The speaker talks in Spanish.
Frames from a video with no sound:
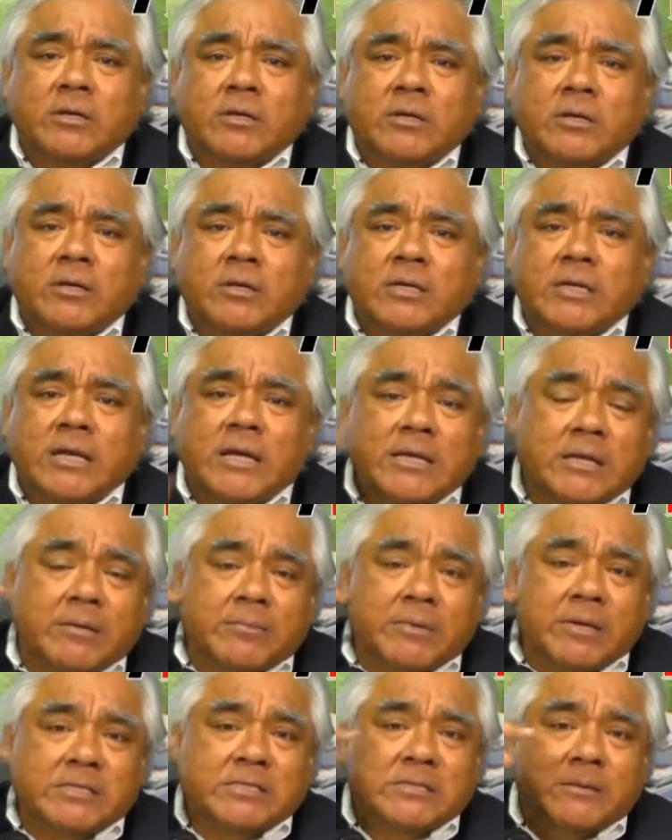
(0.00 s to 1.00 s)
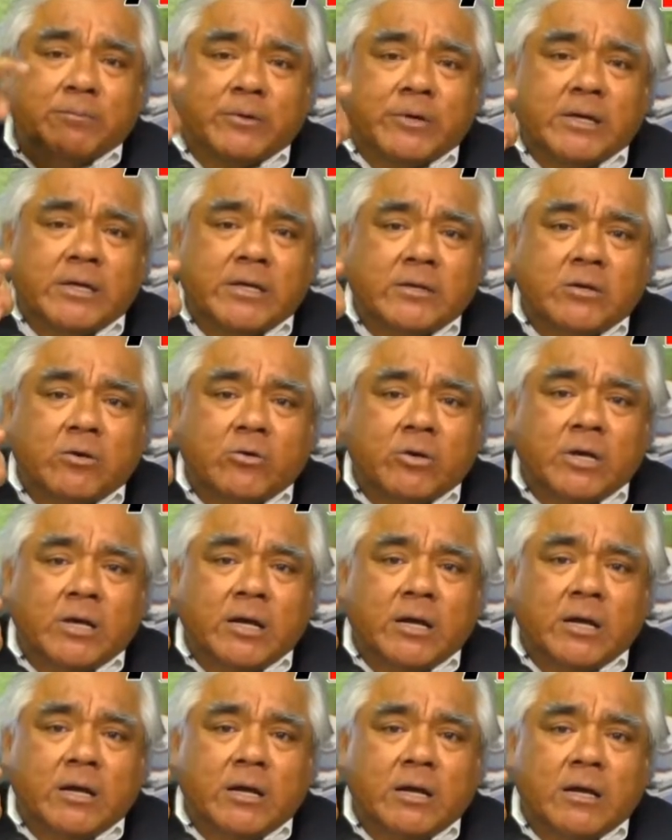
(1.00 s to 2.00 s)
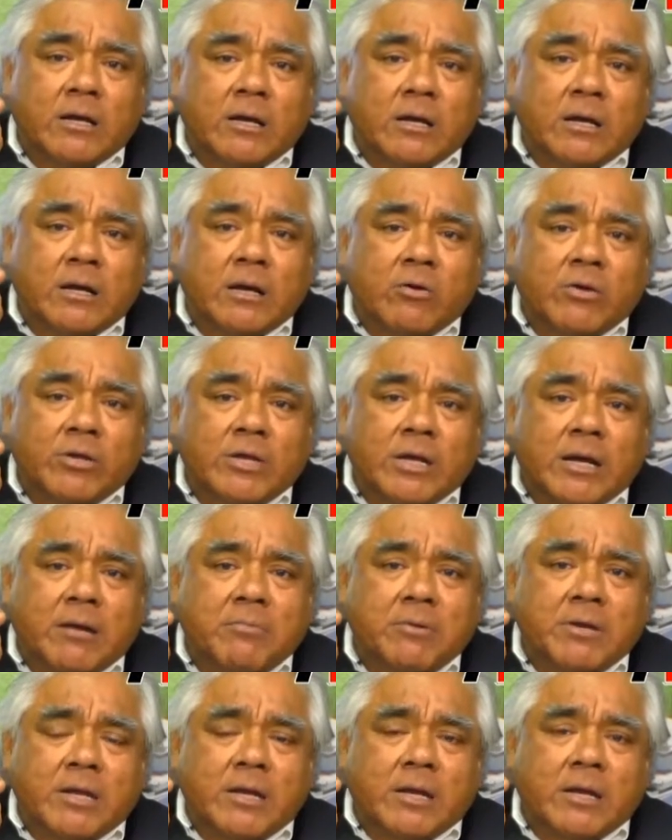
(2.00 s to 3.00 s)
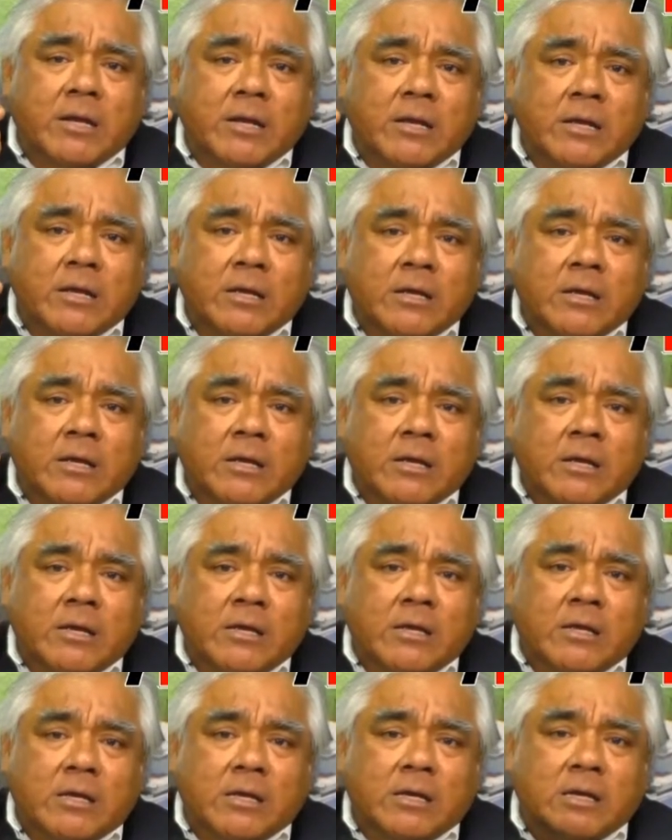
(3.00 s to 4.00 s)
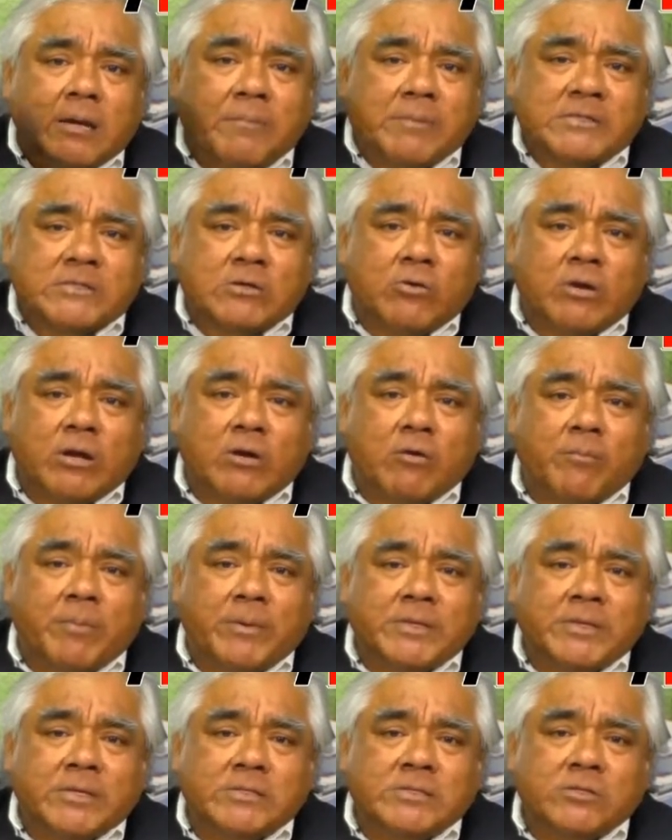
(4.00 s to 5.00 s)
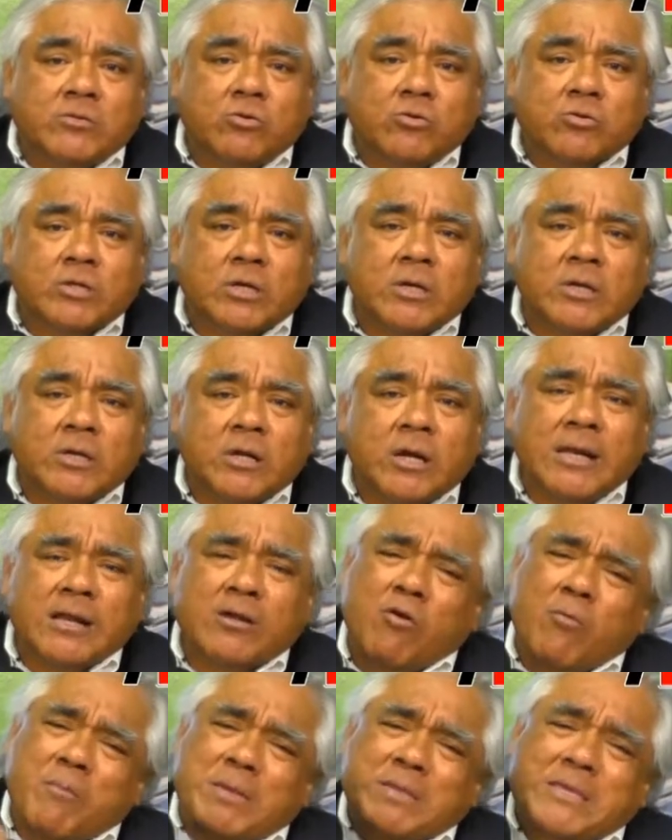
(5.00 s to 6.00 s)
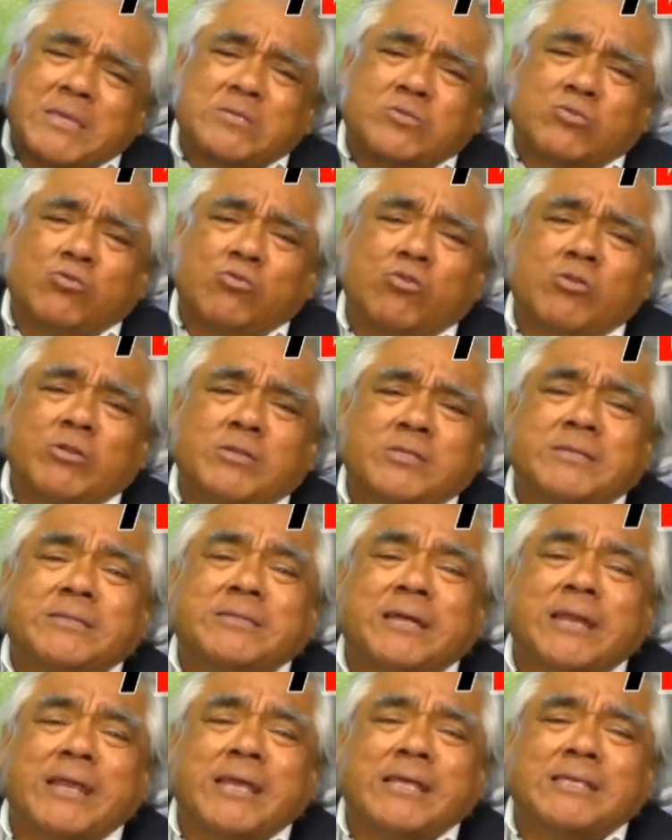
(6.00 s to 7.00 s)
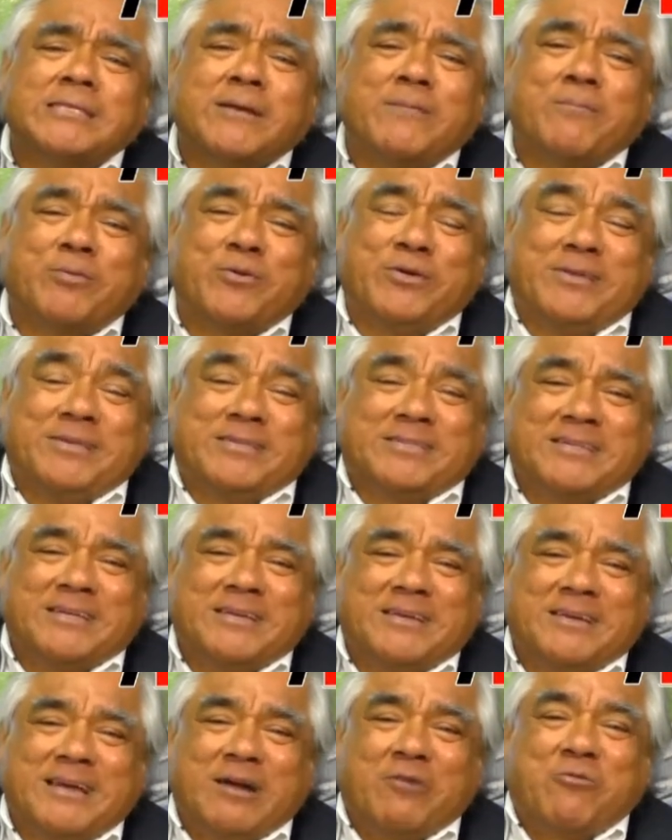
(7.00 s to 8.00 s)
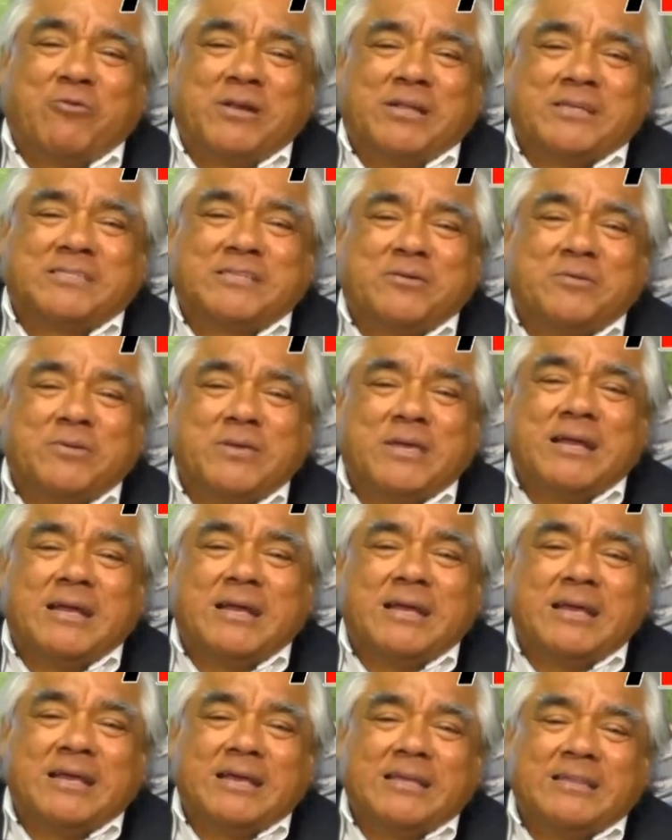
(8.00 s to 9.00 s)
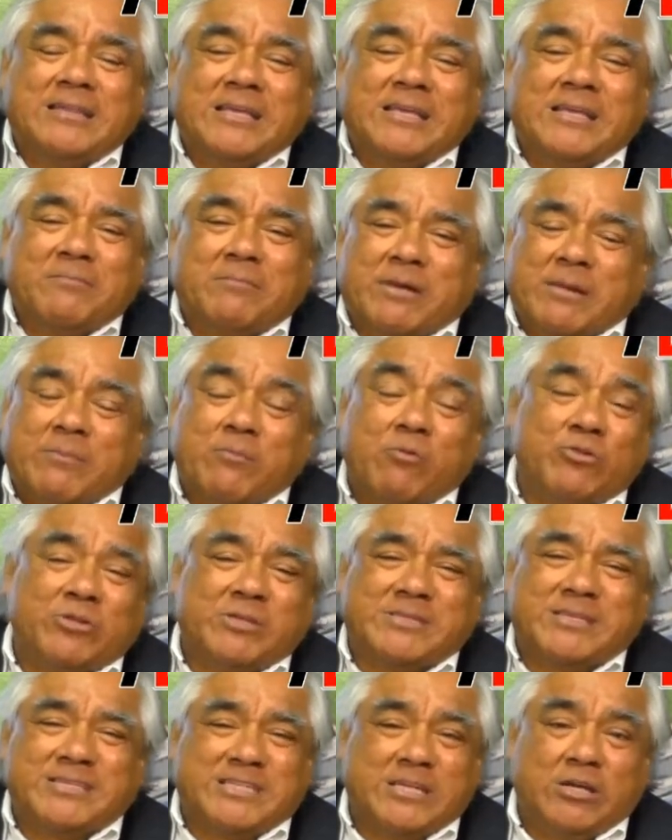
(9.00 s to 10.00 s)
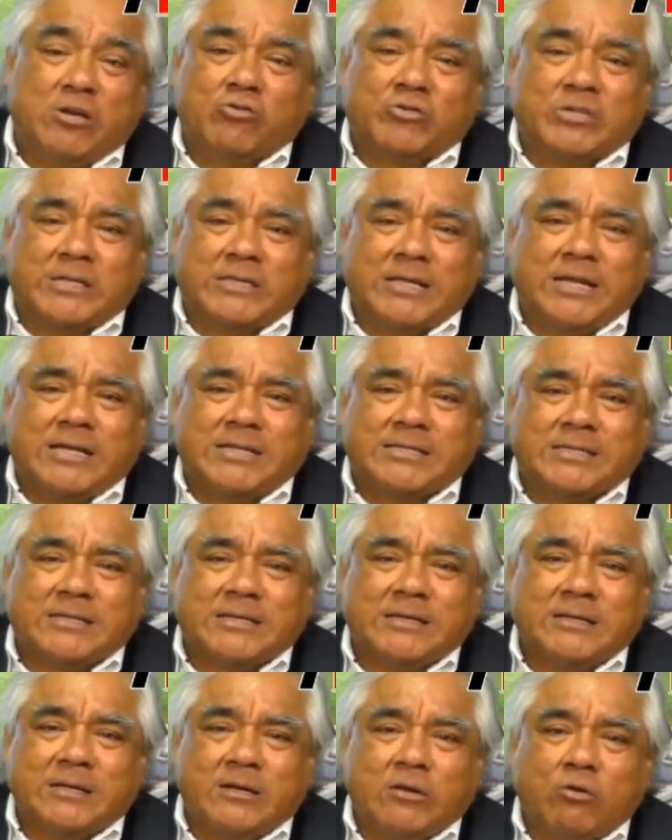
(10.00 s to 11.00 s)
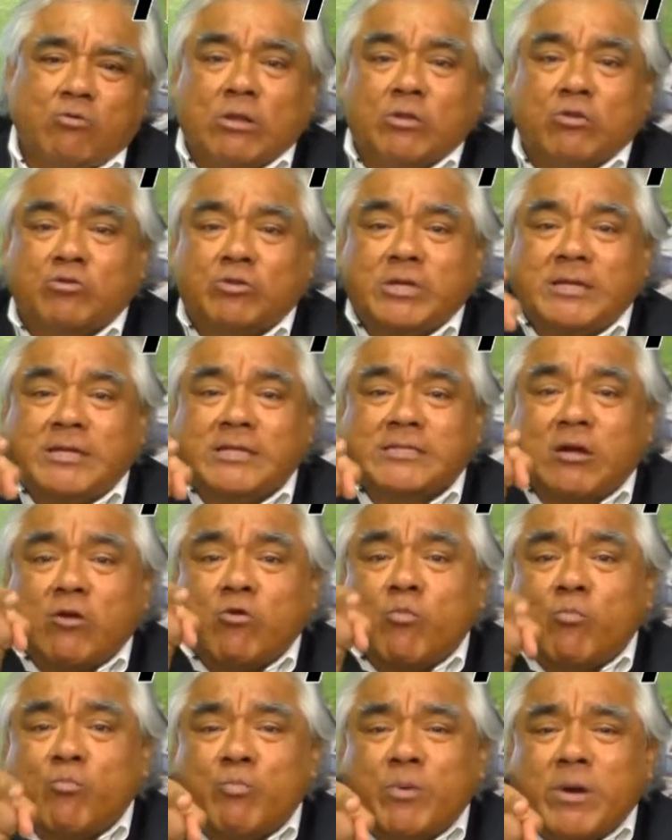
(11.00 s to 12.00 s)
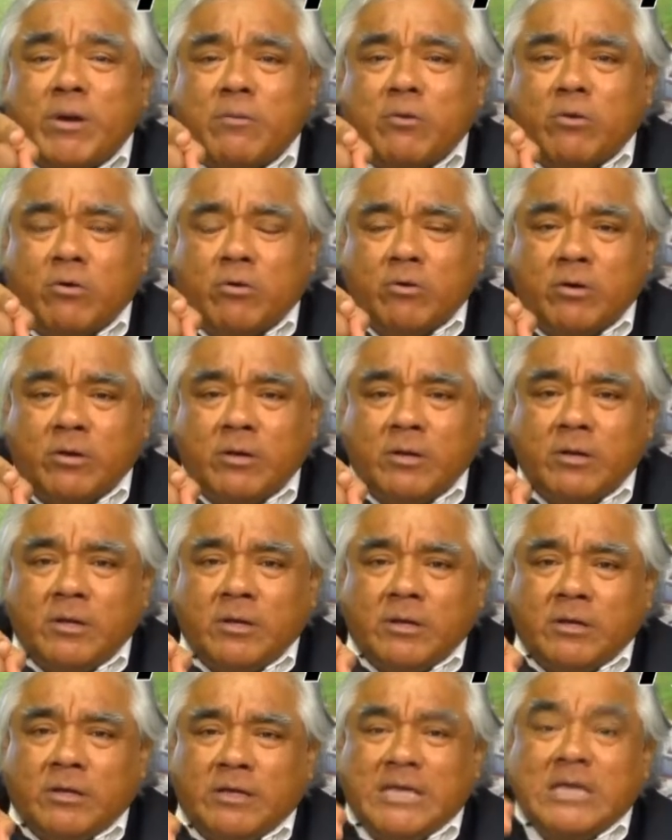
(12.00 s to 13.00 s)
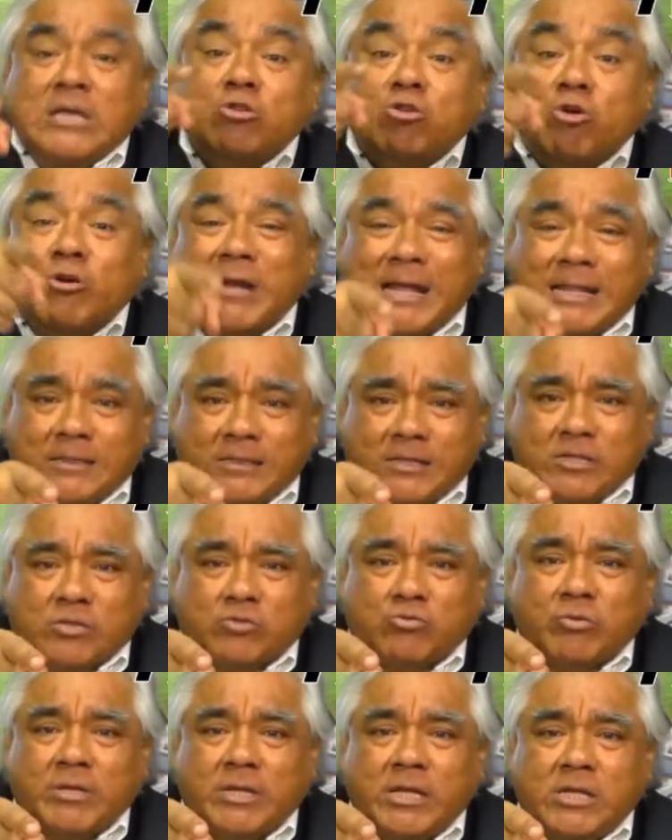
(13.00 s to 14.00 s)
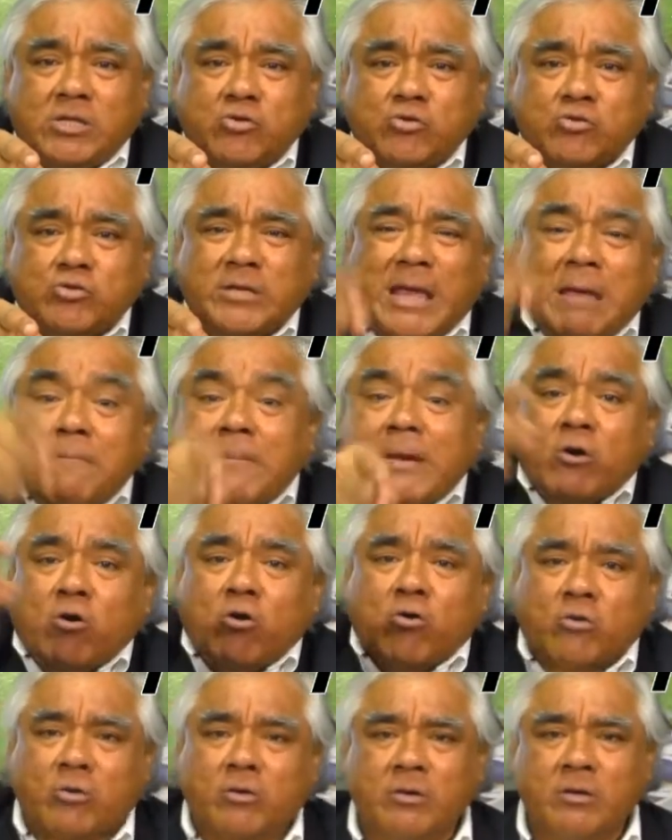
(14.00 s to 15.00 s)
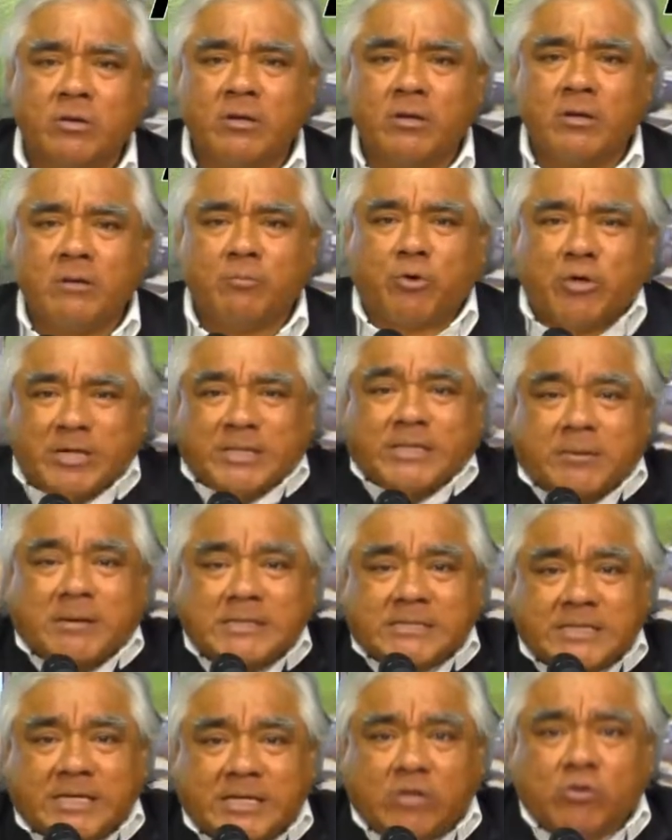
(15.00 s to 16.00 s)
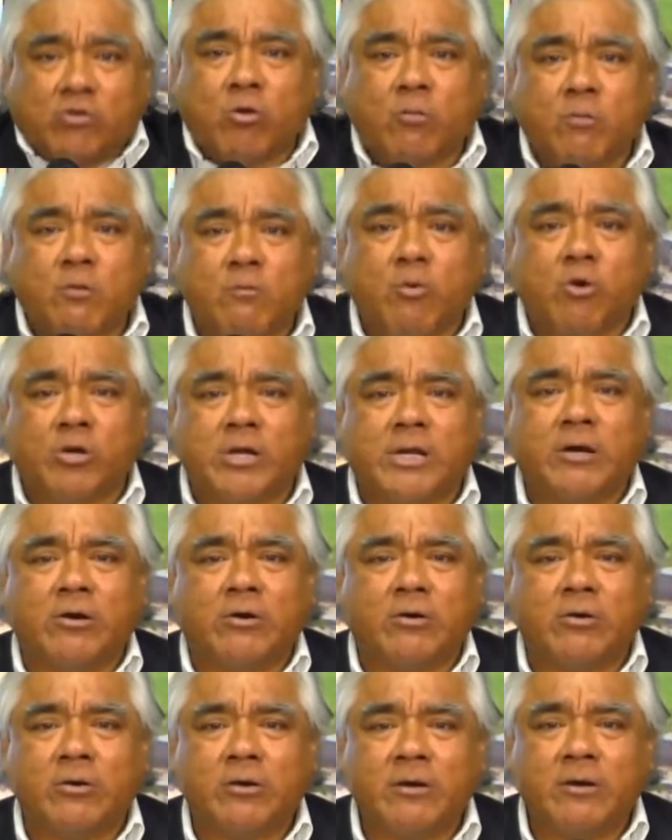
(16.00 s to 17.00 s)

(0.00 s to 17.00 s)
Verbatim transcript: Y alguien me dice por ahí, oiga, oye Gabriel, ¿Y qué pasa con las compañías de seguros? A las compañías de seguros no les interesa, pues. Acuérdense bien de remontes siglos atrás. Cuando tienes a un pueblo ignorante de sus derechos, es mejor, porque te va a seguir como un borrego.